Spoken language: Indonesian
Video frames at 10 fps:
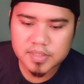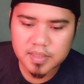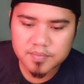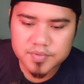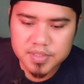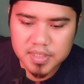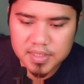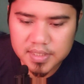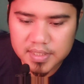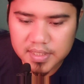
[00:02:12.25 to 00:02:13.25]

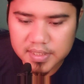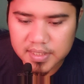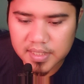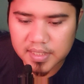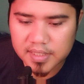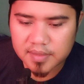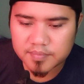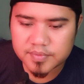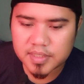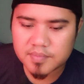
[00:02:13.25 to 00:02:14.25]
tafsilin eta
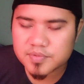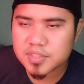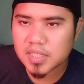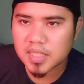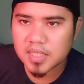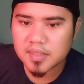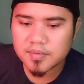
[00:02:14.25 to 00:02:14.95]
harap tafsil